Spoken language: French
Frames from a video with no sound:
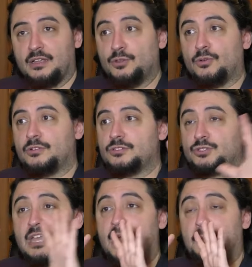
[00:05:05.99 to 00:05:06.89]
Non,
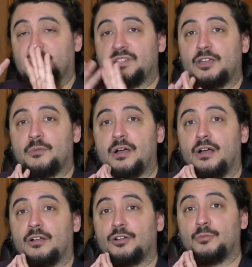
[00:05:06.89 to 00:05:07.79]
Joker est présenté comme,
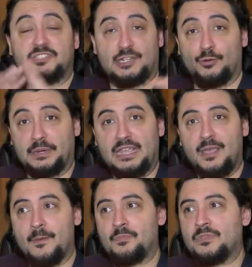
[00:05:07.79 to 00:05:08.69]
un, comme une
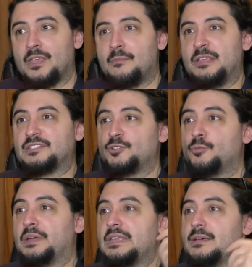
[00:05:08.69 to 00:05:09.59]
saloperie, mais une
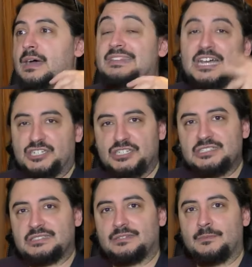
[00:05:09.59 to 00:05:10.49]
saloperie
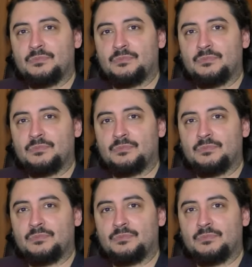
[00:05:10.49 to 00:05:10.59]
anarchiste.